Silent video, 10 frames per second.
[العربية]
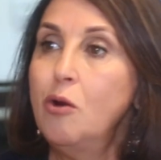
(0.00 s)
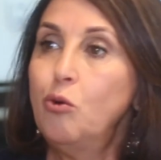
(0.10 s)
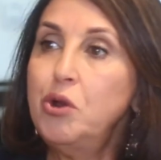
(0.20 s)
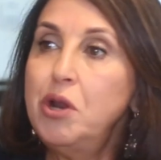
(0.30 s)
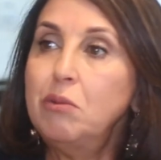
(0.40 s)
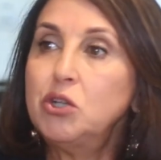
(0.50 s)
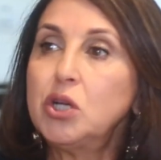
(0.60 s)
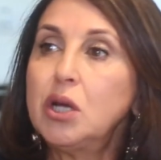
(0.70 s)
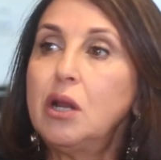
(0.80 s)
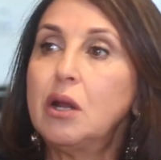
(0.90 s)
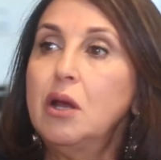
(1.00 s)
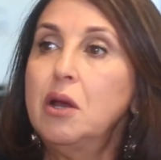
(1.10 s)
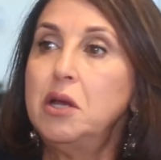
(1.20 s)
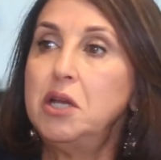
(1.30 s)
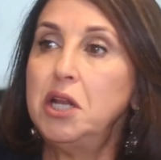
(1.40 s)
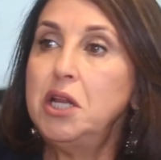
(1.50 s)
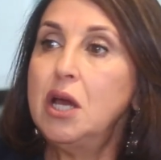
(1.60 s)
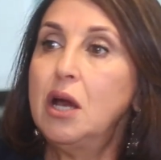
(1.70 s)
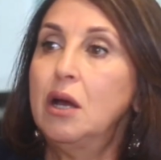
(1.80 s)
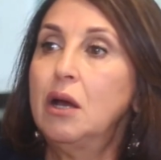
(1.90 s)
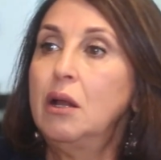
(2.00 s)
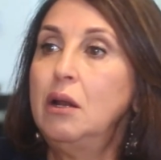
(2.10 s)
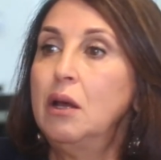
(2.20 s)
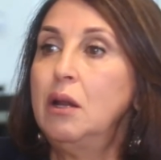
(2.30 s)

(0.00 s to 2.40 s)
وهنا ماشي غير يعني آه، آه،